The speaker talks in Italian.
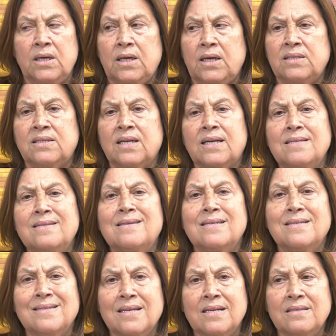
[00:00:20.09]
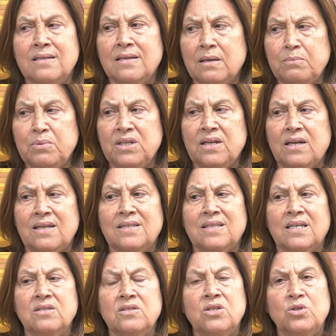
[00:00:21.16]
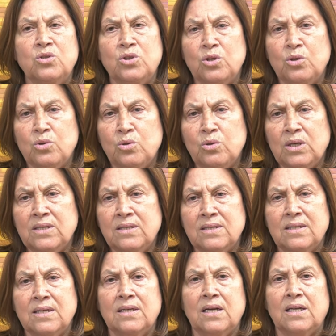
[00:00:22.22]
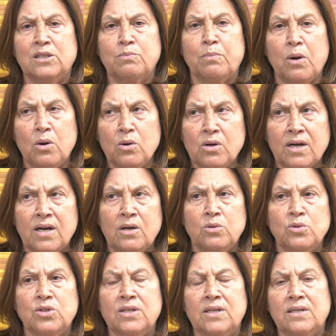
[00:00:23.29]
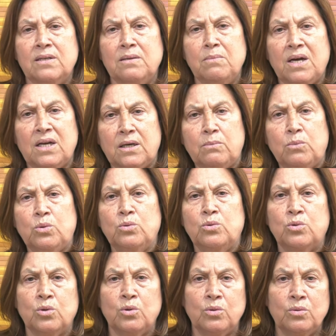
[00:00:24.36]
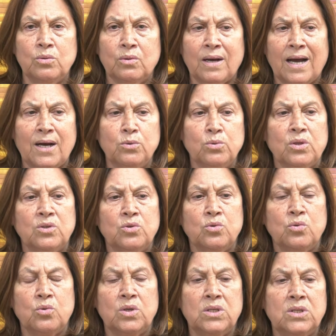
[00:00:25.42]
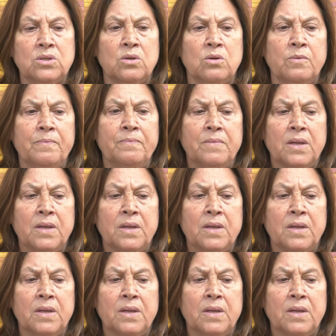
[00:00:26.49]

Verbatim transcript: e sarà interessante capire la transizione, se la sblocca o se rimane molto cauta su questo.